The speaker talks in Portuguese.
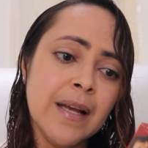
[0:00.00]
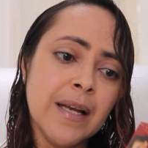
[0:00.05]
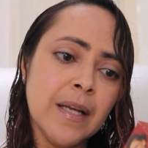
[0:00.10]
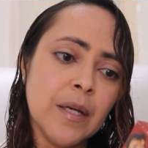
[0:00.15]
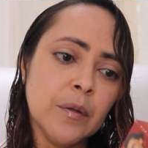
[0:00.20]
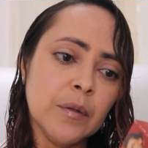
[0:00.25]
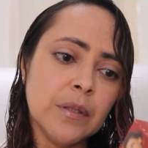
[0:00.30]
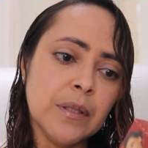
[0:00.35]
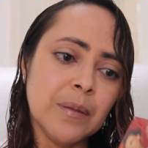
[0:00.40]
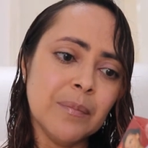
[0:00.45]

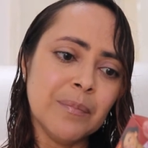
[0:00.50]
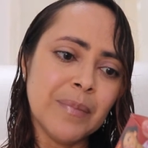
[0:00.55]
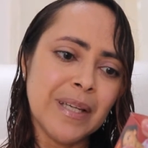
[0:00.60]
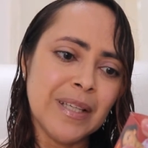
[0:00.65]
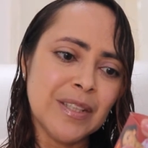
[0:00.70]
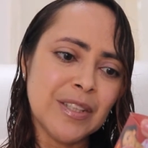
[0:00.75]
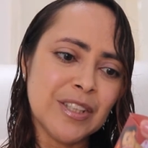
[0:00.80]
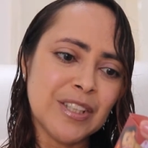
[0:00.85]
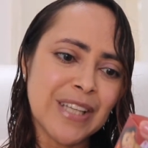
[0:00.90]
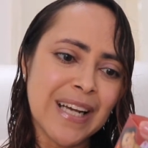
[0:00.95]
Eu
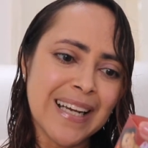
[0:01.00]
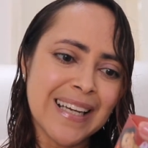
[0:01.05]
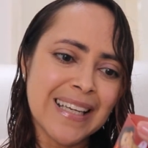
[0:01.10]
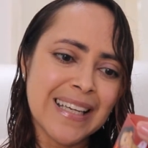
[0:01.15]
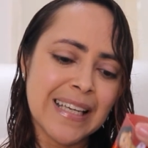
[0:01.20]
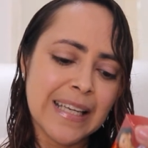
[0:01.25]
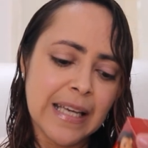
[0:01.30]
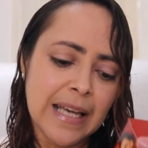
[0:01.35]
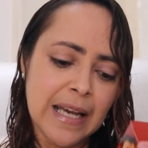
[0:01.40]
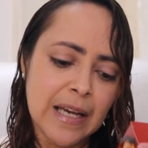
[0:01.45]
também já
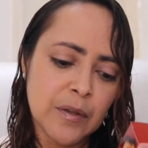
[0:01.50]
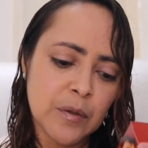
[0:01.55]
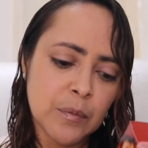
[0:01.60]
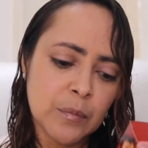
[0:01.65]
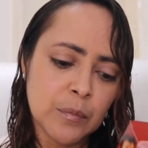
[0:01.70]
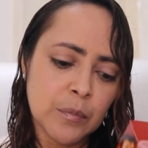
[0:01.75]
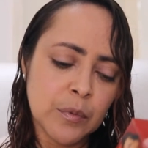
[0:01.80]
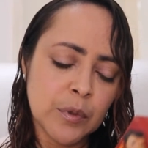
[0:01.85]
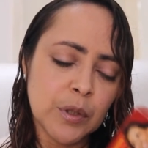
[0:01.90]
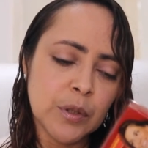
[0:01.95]
quero
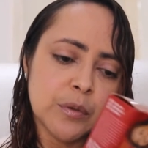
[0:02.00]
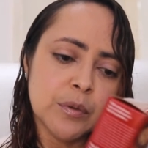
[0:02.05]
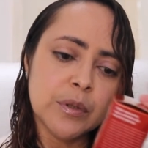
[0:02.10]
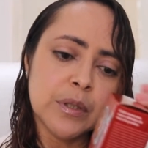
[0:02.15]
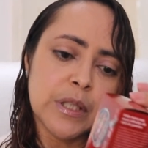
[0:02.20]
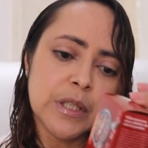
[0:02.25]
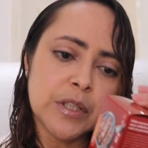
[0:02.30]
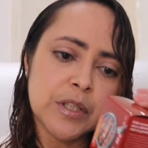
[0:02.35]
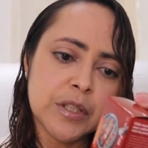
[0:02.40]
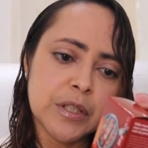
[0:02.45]
muito
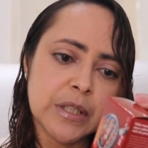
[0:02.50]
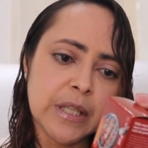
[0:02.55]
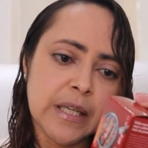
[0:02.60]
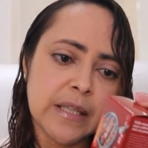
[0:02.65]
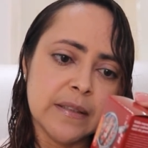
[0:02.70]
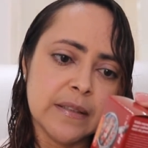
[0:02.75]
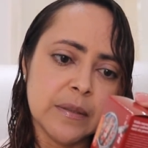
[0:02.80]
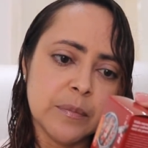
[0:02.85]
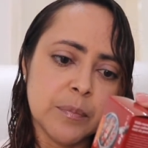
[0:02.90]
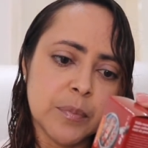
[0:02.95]
testar
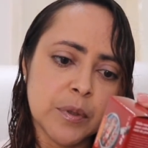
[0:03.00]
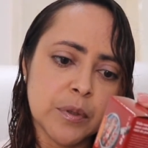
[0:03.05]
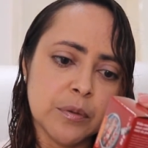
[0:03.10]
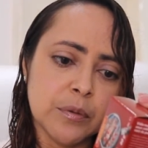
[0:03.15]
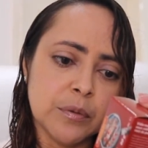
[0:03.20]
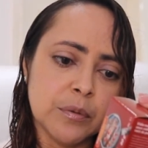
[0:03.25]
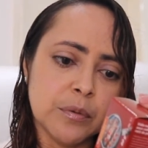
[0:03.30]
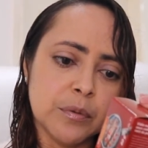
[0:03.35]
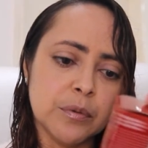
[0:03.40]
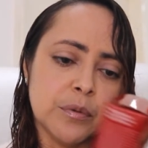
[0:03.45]
esse
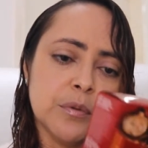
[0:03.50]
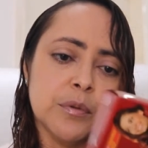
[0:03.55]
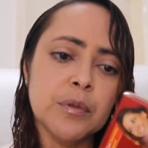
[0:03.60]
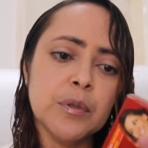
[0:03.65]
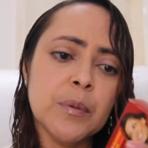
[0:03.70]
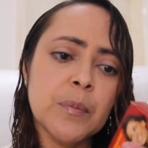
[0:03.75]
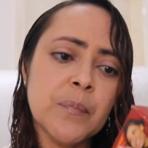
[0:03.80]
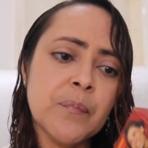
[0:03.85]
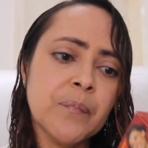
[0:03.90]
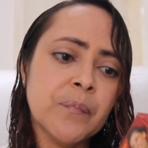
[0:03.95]

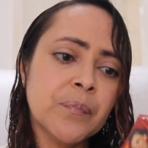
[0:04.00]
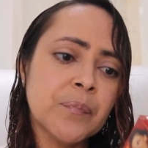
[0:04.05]
produto.